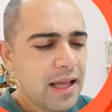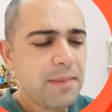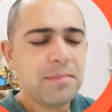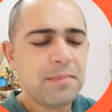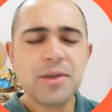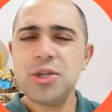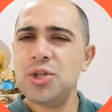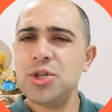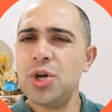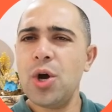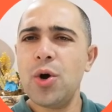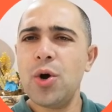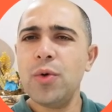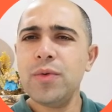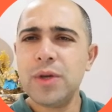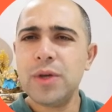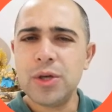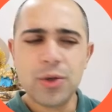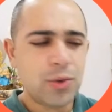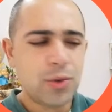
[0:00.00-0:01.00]
Let me
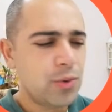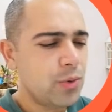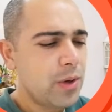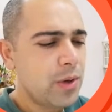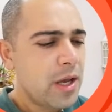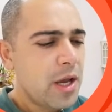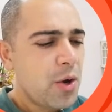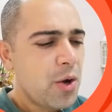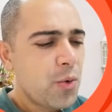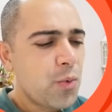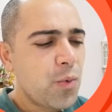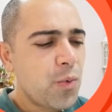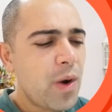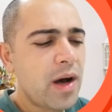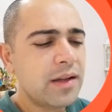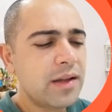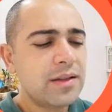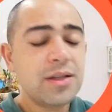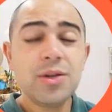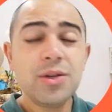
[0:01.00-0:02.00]
show you
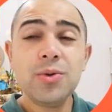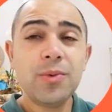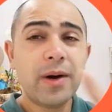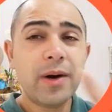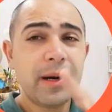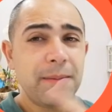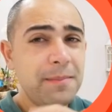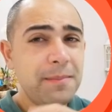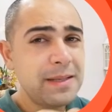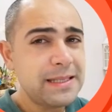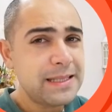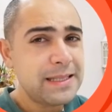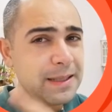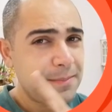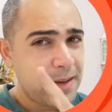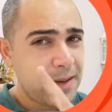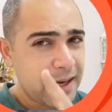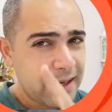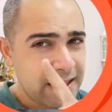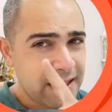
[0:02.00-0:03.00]
what you are
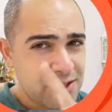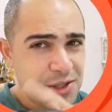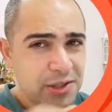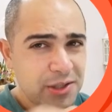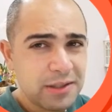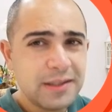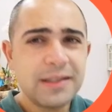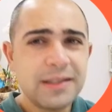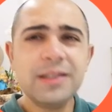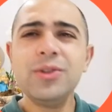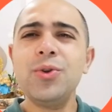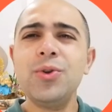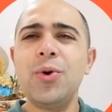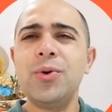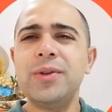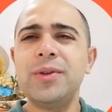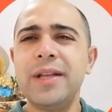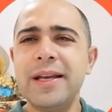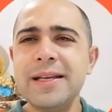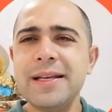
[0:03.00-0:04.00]
missing. Bak kaçırdığın
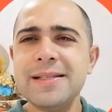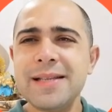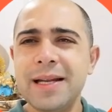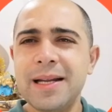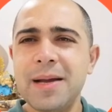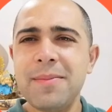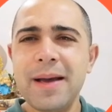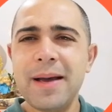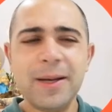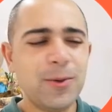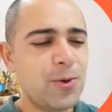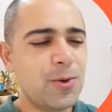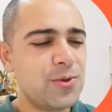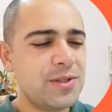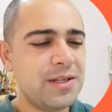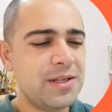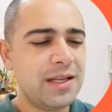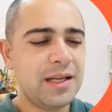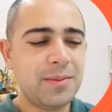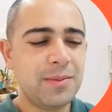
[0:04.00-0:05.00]
noktayı sana ben
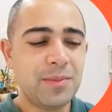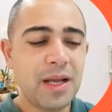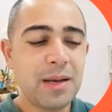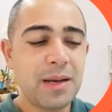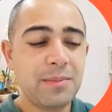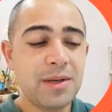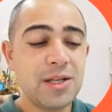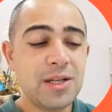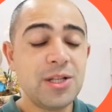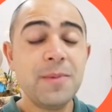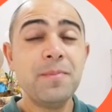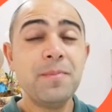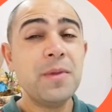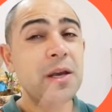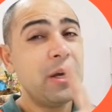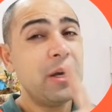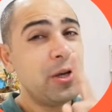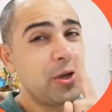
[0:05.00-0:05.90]
göstereyim. Neymiş?